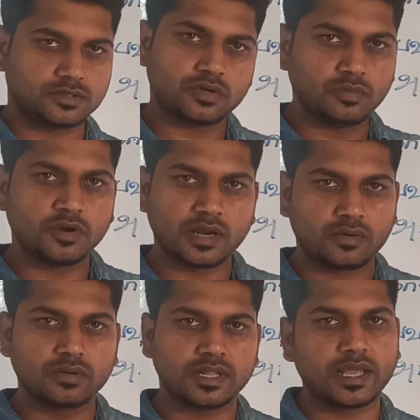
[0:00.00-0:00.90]
ஸ்கூல் புக்கில்
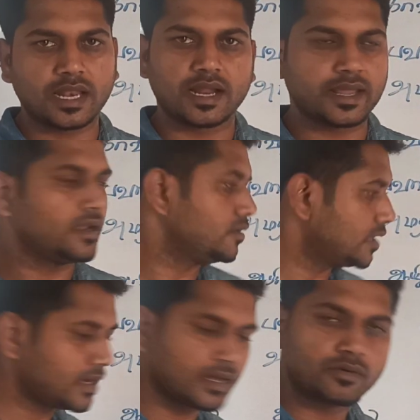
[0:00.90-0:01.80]
கொடுத்த எல்லா
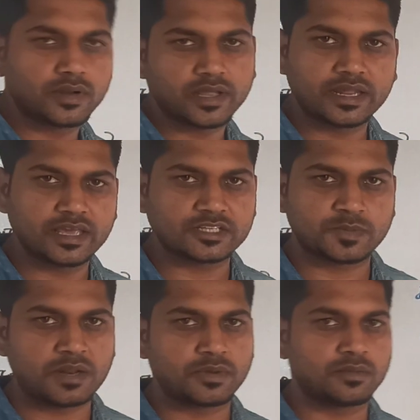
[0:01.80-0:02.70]
அணைகளையும் தான் நான் உங்களுக்கு இன்றைக்கி
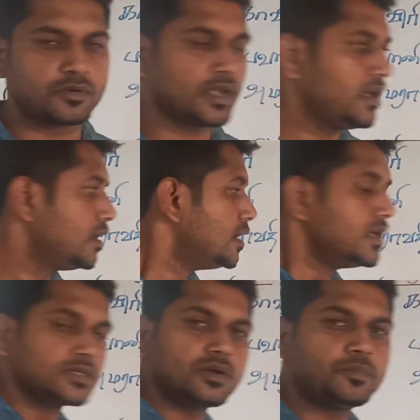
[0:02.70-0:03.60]
எக்ஸ்பிளைன் பண்ண போகிறேன்
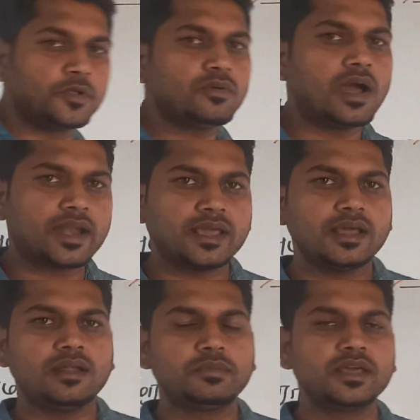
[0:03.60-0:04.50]
ஸோ பொதுவாக
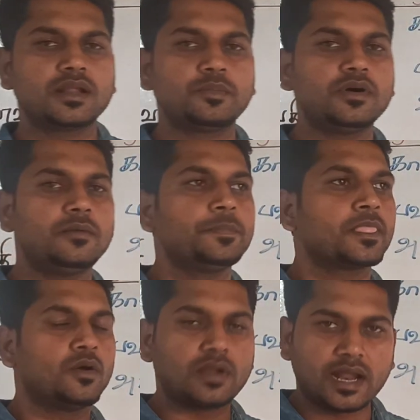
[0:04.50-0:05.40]
அணைகள் அப்படிங்கிறப்போ
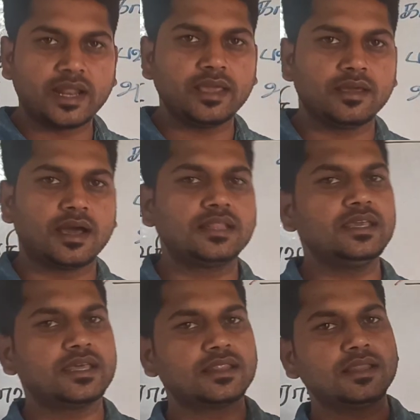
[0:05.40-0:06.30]
ஒரு அணை அது
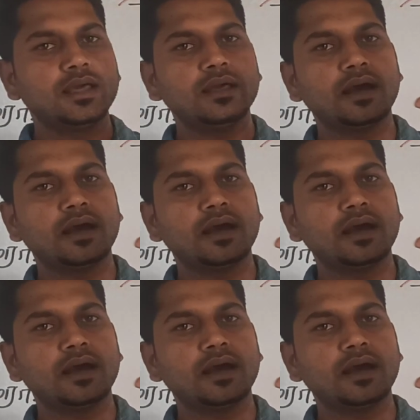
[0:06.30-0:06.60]
எந்த